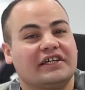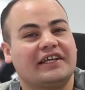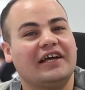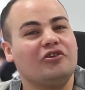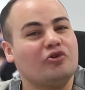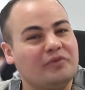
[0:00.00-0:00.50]

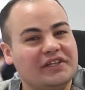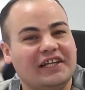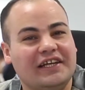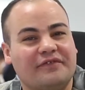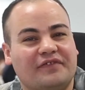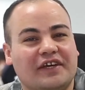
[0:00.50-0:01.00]
جه اليومين
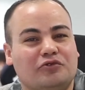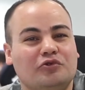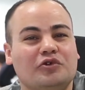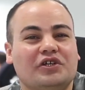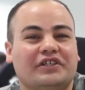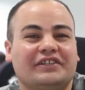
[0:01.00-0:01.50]
اللي
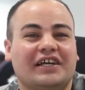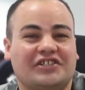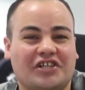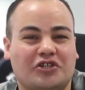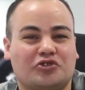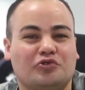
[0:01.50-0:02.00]
فاتوا
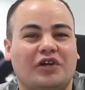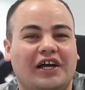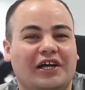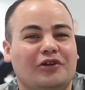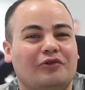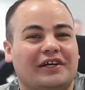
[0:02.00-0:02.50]
نشر صوره
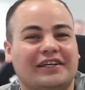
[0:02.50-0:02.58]
حلوه